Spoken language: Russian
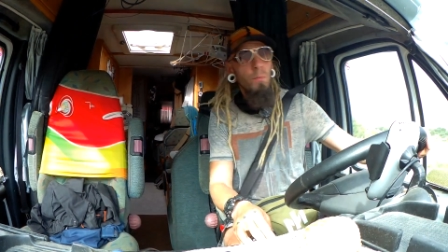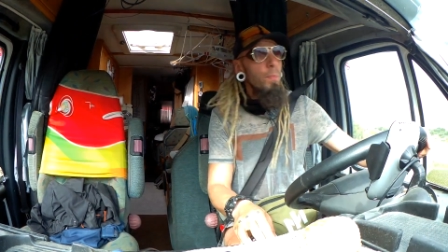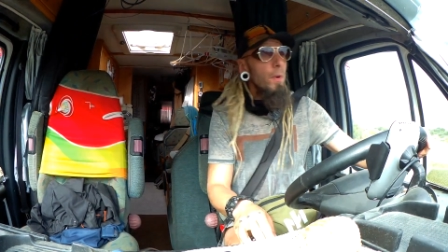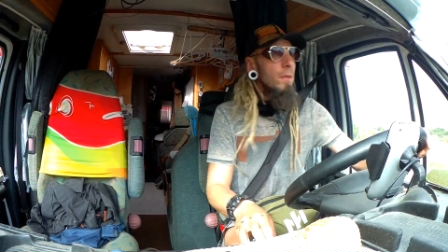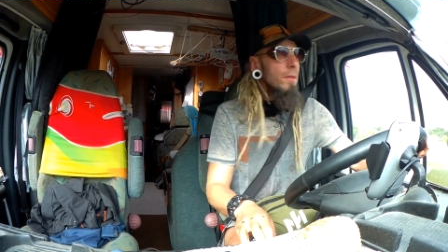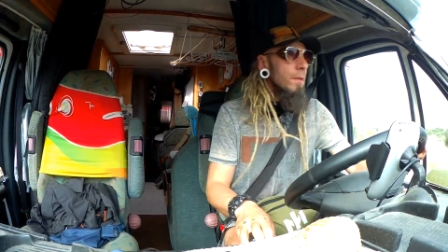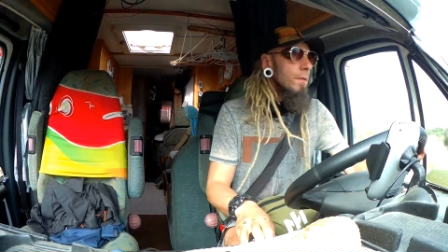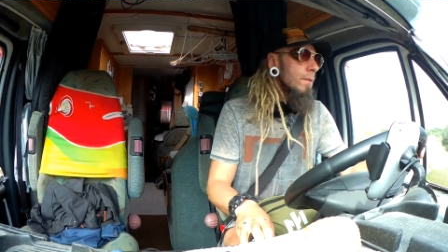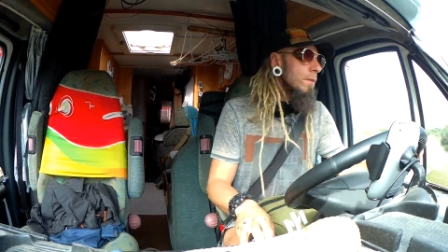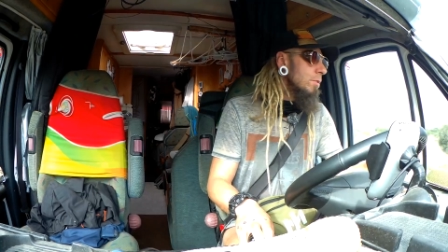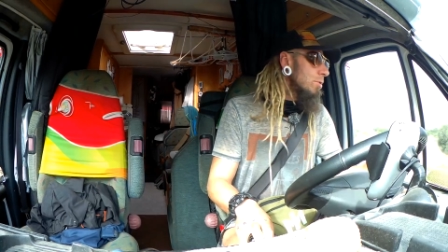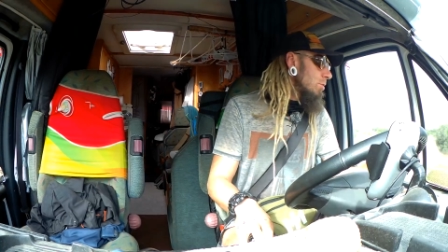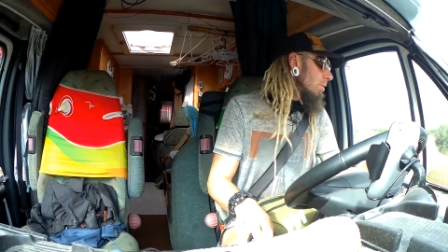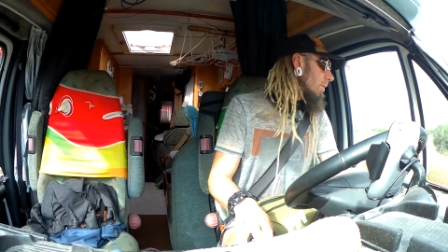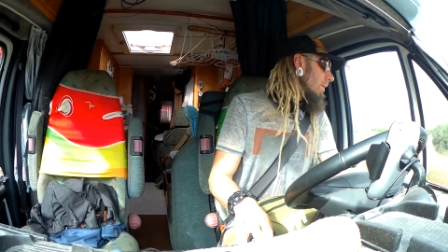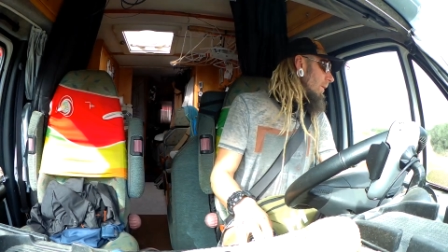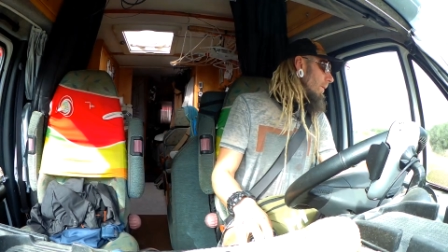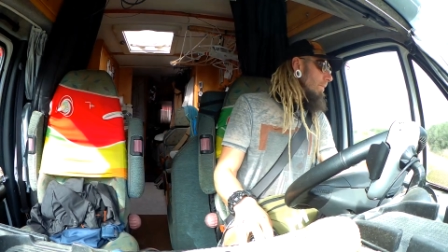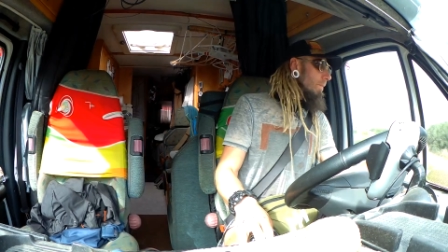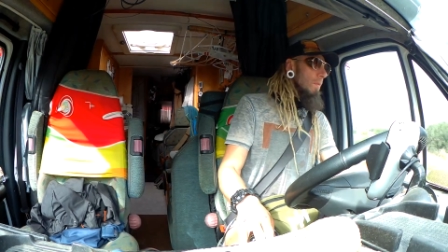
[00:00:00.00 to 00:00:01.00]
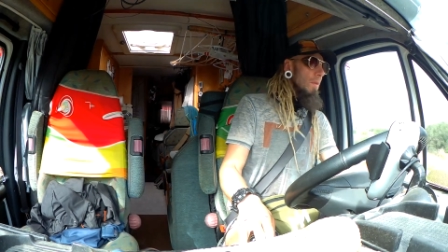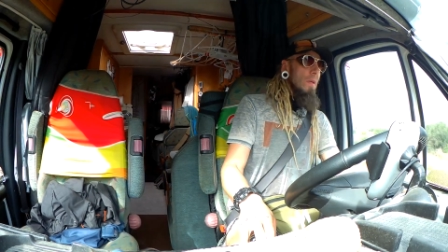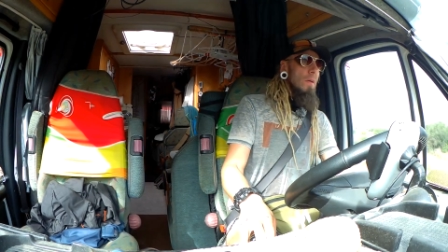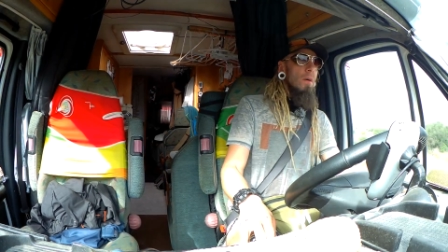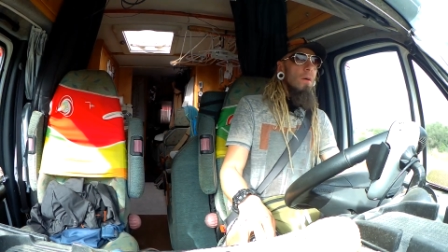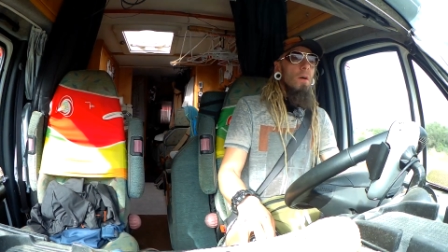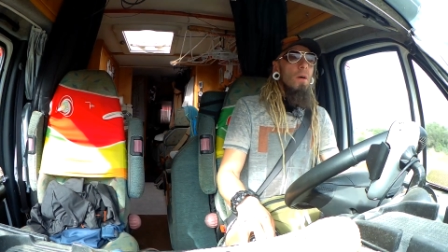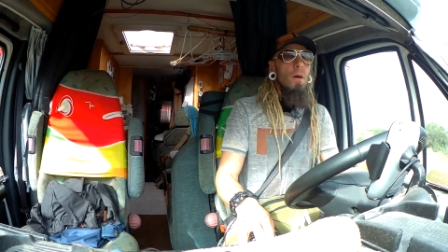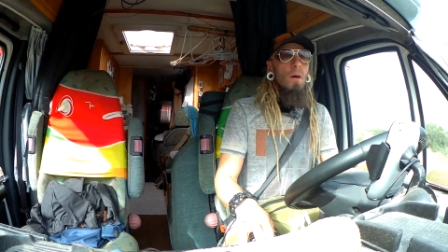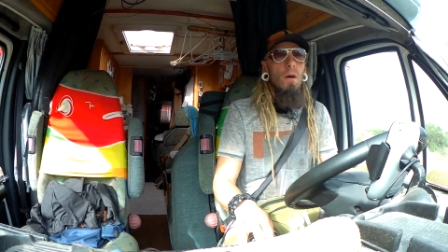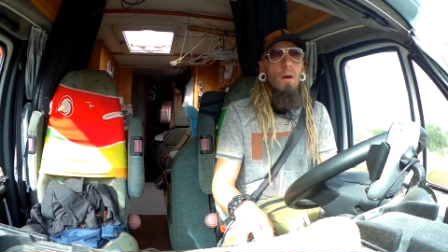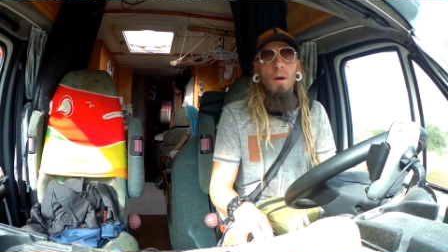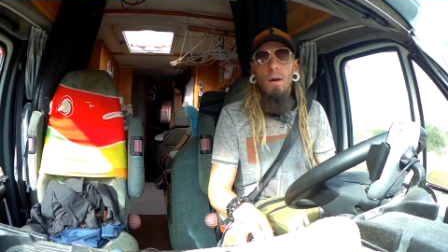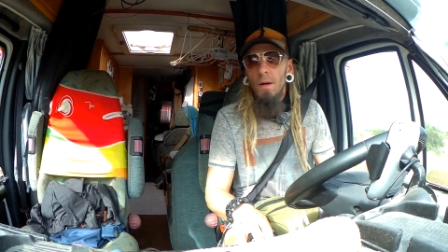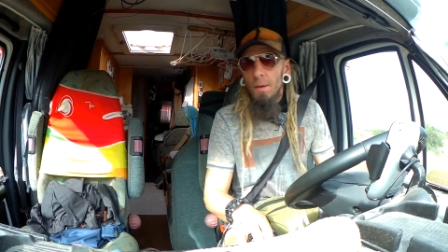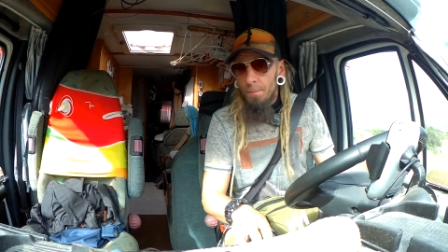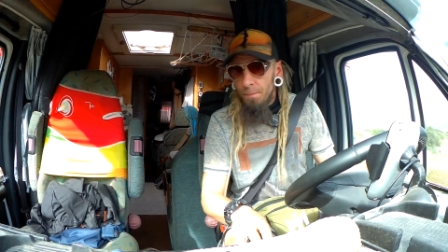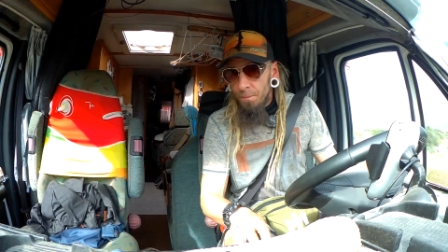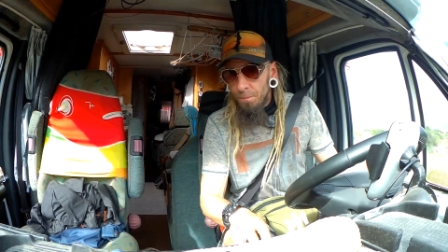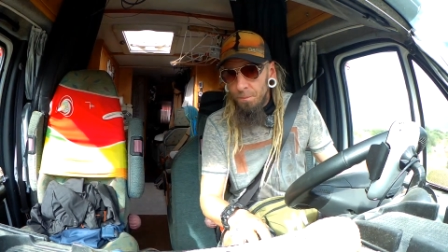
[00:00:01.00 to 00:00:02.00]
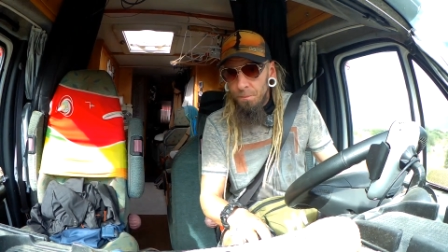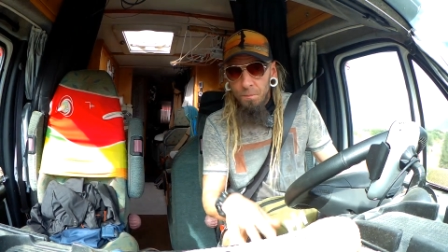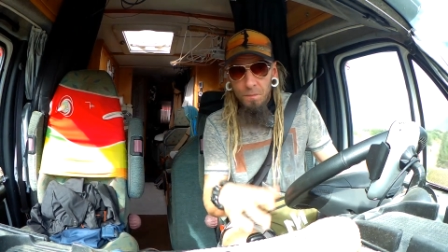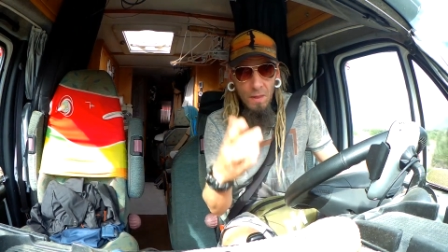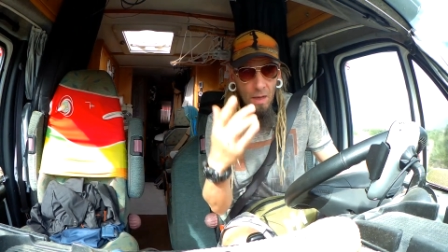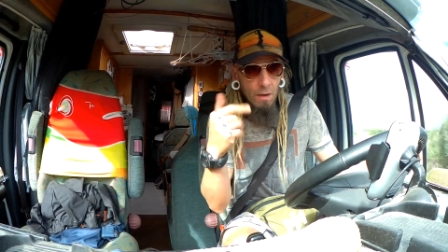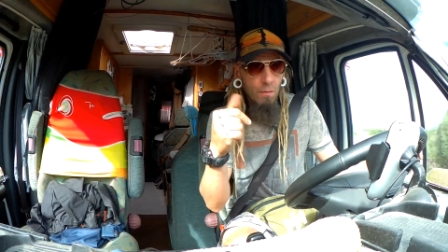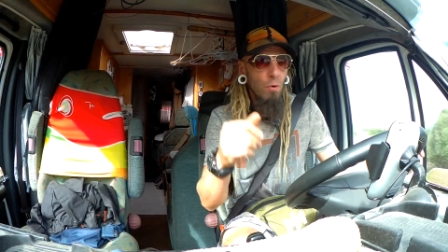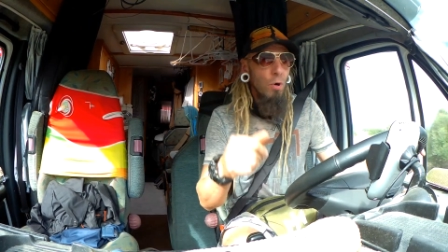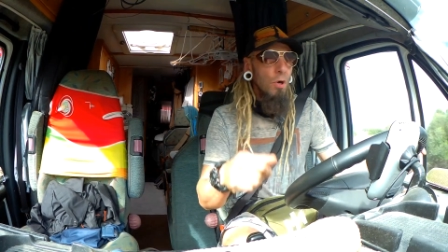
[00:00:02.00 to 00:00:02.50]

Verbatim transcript: не падает, ничего. А, так